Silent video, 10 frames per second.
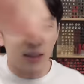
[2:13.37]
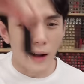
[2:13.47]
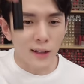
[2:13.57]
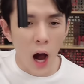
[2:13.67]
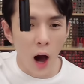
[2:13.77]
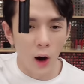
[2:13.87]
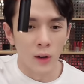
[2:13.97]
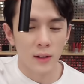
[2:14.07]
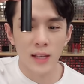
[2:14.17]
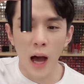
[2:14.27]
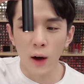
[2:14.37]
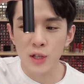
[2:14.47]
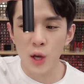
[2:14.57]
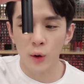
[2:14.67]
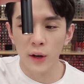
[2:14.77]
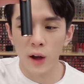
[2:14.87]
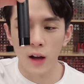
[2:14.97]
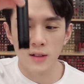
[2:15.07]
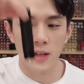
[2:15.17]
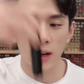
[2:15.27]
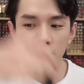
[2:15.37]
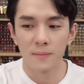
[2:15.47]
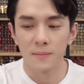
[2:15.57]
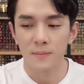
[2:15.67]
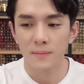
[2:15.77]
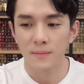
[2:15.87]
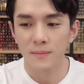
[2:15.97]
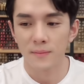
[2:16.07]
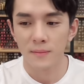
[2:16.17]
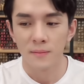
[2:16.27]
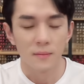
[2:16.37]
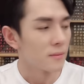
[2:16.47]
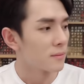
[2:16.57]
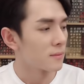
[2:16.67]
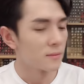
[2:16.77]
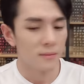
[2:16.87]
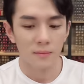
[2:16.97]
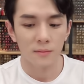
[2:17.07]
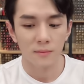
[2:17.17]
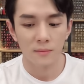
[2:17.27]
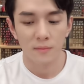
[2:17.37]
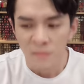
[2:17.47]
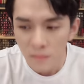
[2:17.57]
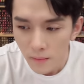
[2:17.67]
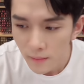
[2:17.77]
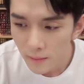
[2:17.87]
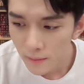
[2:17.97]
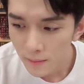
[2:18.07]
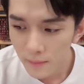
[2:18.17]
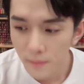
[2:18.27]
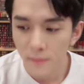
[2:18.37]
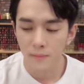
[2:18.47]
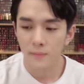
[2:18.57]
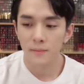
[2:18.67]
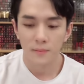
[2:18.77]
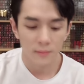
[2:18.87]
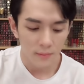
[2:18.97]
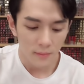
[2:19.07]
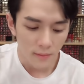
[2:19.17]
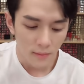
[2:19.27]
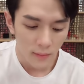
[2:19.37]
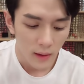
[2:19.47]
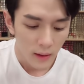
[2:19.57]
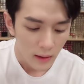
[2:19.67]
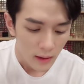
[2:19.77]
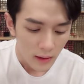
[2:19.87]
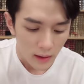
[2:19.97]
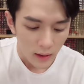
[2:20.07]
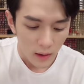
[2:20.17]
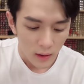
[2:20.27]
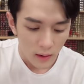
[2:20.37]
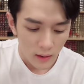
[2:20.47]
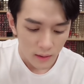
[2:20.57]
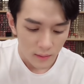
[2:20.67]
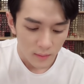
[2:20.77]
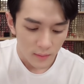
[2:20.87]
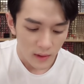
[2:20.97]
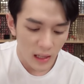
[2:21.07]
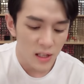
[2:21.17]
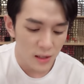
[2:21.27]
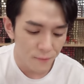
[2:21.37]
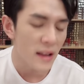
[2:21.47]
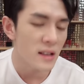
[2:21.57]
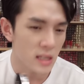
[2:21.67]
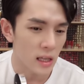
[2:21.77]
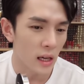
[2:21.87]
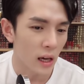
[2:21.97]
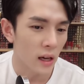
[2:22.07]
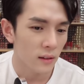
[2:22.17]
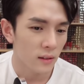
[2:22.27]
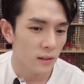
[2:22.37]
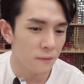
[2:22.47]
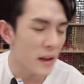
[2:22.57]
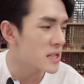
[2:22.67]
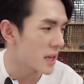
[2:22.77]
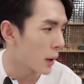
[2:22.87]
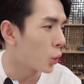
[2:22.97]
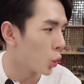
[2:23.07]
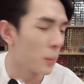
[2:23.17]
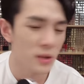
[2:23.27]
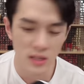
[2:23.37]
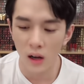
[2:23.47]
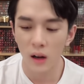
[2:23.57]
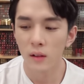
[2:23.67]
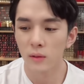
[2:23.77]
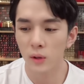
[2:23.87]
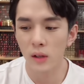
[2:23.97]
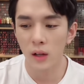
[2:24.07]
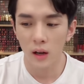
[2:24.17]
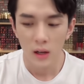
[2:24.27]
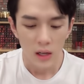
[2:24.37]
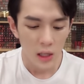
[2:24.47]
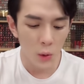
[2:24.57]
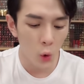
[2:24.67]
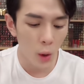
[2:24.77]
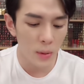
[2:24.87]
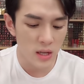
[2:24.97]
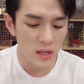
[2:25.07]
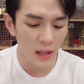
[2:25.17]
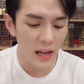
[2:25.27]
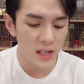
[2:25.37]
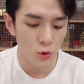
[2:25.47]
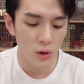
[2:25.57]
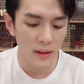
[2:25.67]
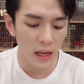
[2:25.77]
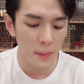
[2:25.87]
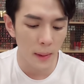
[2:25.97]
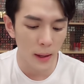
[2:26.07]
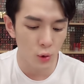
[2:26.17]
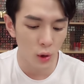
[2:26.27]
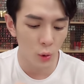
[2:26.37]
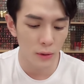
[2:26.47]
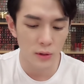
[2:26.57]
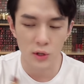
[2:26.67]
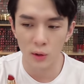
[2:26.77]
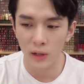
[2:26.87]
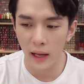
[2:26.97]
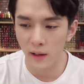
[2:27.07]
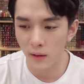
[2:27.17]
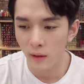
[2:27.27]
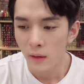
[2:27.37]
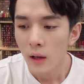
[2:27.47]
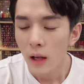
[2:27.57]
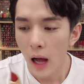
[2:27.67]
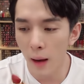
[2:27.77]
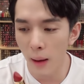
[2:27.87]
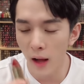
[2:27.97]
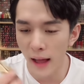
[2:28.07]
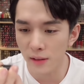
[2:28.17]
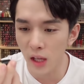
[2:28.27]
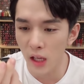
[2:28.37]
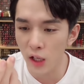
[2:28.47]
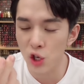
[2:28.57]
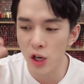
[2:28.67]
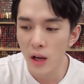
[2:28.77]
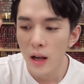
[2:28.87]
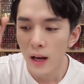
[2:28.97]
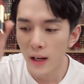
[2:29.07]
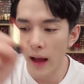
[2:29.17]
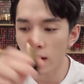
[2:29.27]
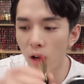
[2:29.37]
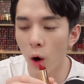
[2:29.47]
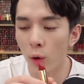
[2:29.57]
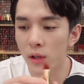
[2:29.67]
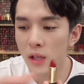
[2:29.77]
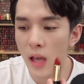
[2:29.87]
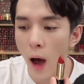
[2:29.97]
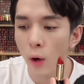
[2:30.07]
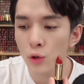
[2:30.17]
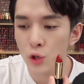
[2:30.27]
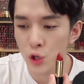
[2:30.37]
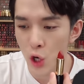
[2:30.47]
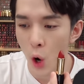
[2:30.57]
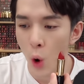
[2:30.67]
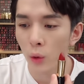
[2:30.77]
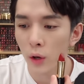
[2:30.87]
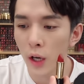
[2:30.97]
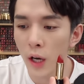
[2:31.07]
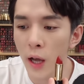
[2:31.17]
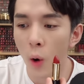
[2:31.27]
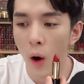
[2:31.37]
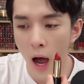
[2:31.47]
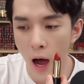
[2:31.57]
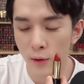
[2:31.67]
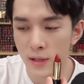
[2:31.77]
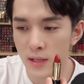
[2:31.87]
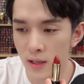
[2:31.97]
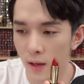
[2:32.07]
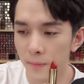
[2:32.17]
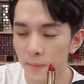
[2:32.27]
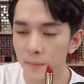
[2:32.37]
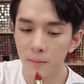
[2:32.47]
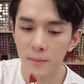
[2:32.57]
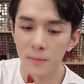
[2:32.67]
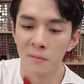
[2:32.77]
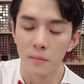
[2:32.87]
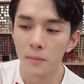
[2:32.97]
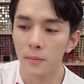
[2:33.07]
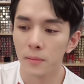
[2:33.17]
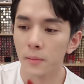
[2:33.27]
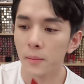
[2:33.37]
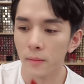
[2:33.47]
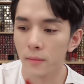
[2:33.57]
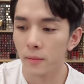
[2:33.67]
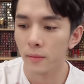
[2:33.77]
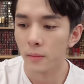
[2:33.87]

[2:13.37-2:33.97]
兰蔻一九六号色，这支它是叫做胡萝卜色。 但我觉得这它是番茄，也是属于番茄胡萝卜色，对的，因为胡萝卜色这个太小众了，哪个品牌出了胡萝卜色只有它一个人。好了，来第一支兰蔻一九六号色，兰蔻